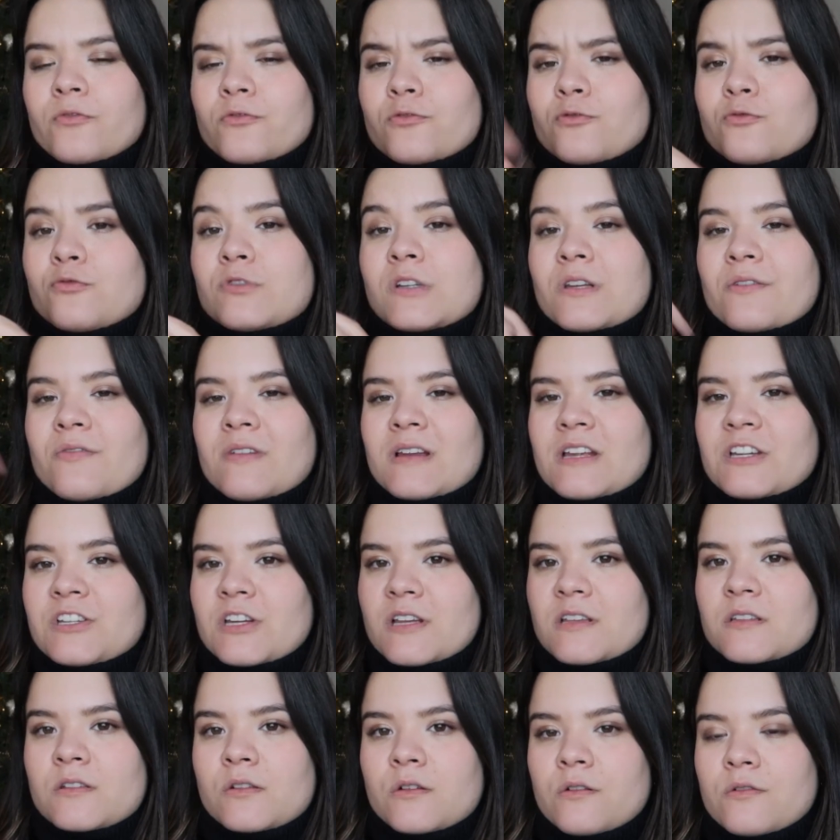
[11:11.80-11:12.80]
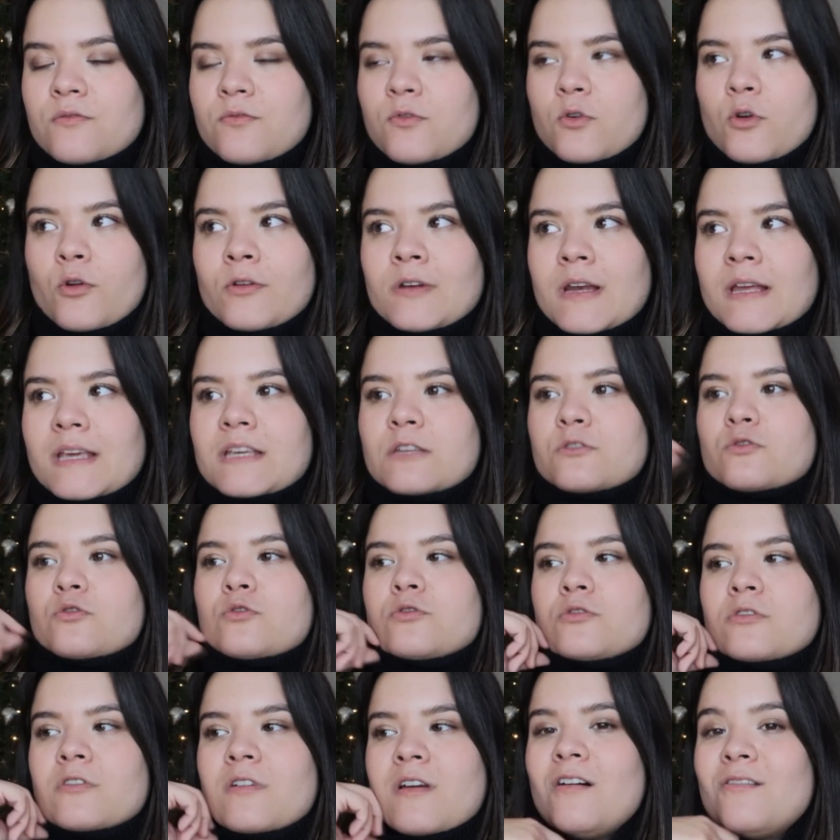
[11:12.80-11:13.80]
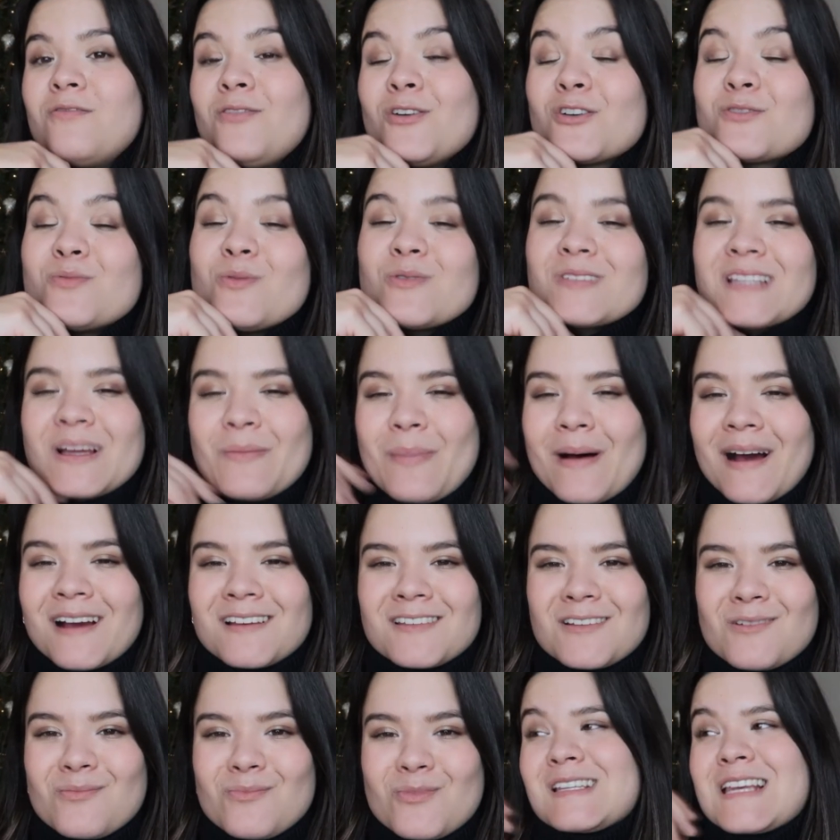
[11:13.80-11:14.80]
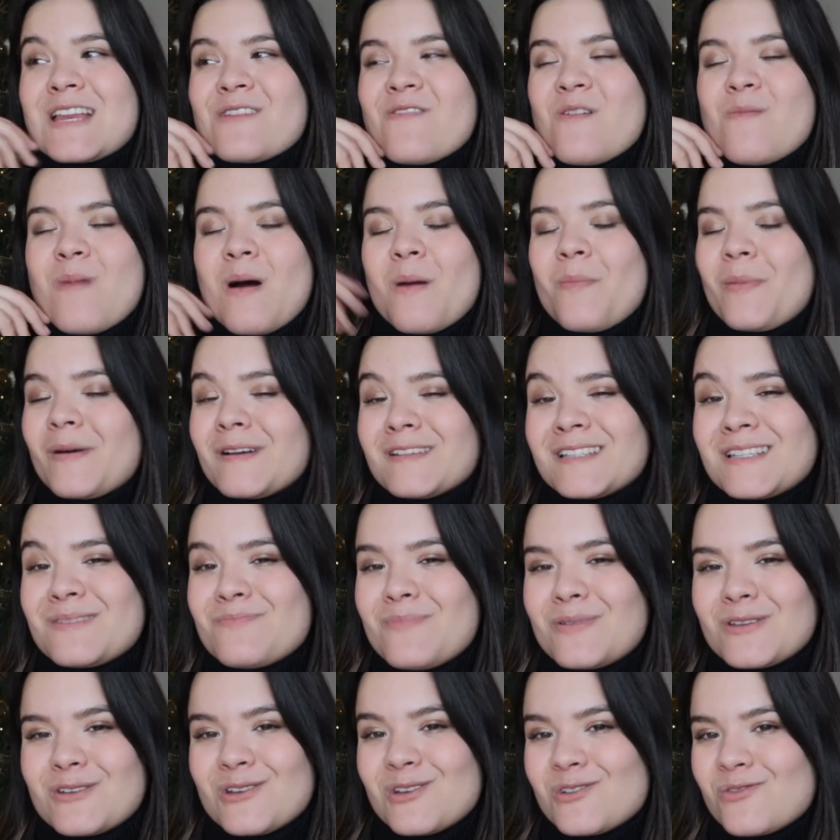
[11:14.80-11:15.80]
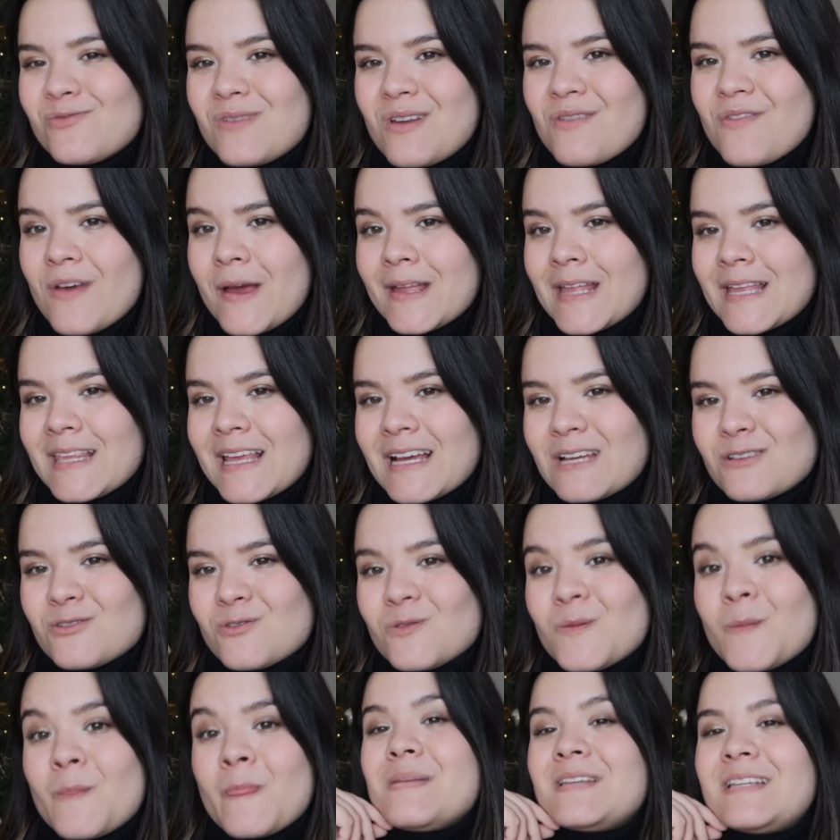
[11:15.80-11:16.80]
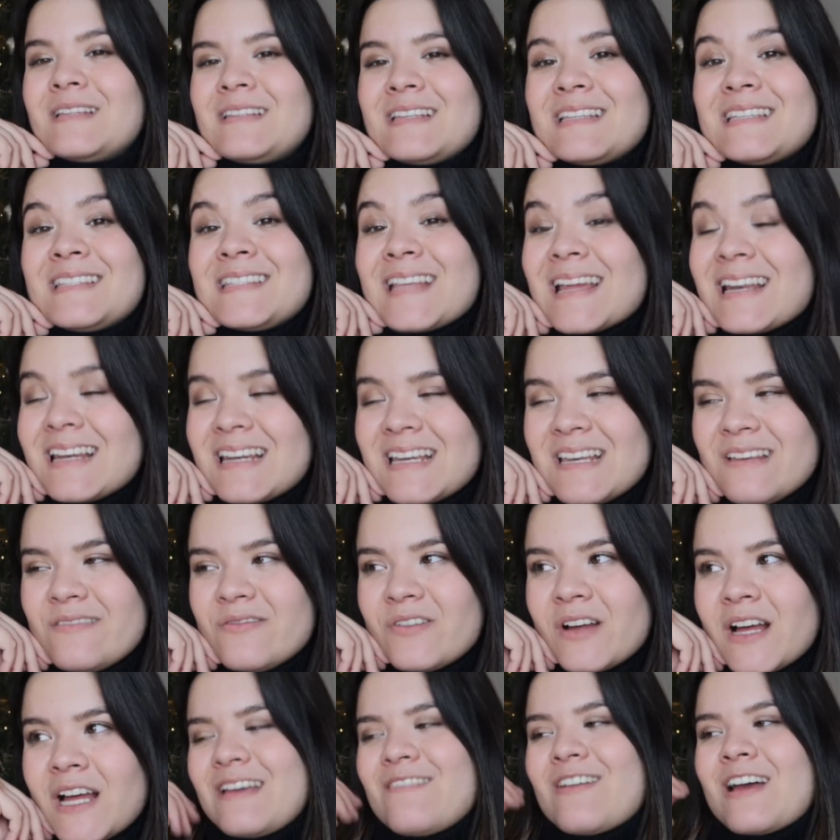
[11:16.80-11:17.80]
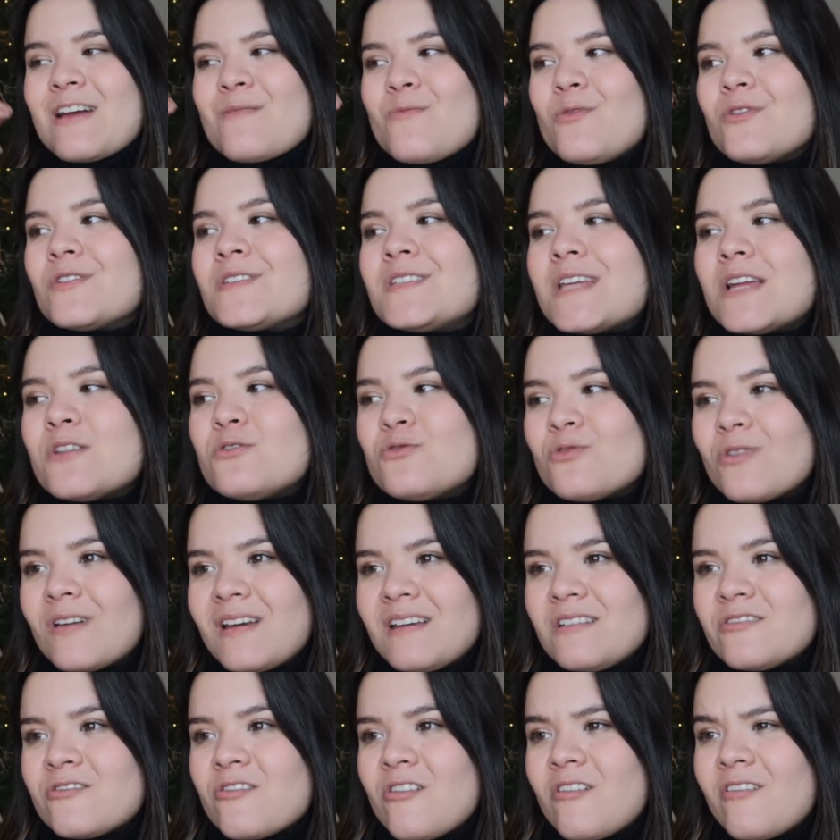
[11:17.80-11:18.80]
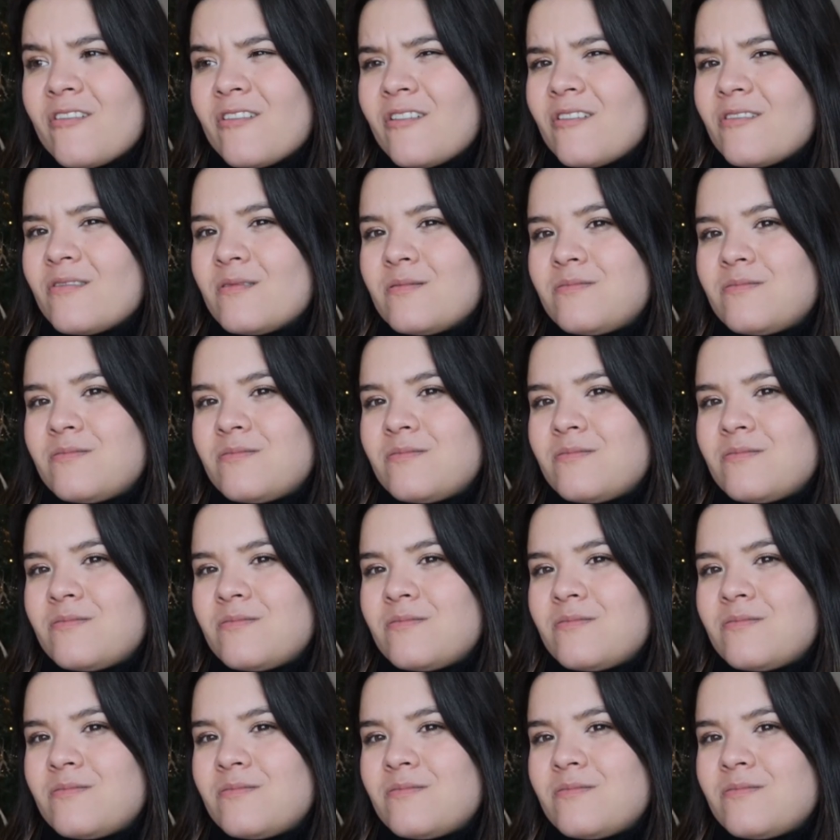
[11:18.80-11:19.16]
Du coup j'ai fait les chaises volantes là qui tournent. Euh, franchement ça par exemple je l'ai fait par principe parce que je voulais faire une attraction mais c'était 7 livres et vraiment ça durait genre euh,